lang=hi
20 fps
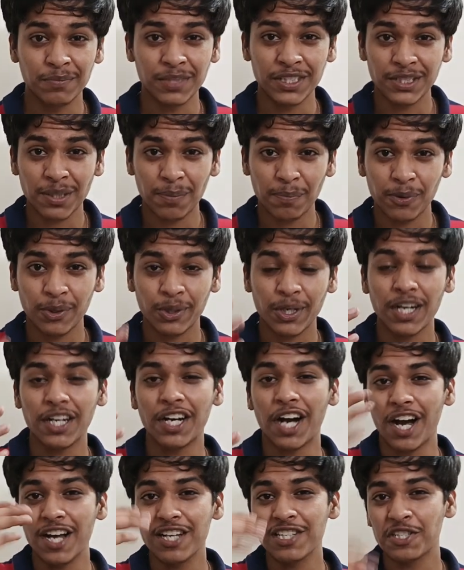मिर्ज़ापुर का
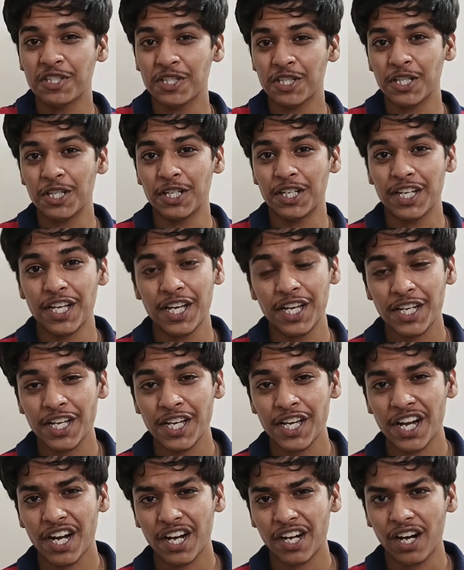घायल शेर ए
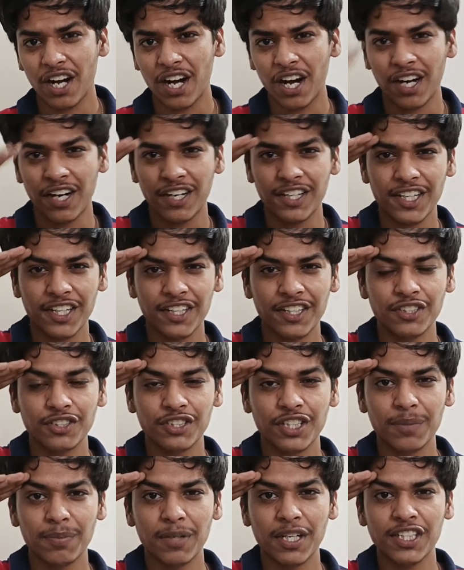के
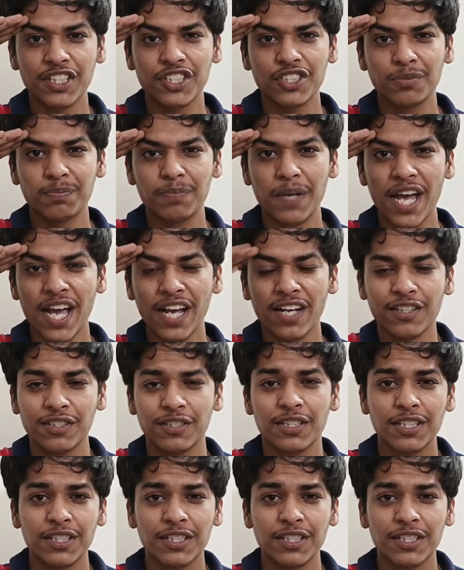अखंडानंद त्रिपाठी इज बैक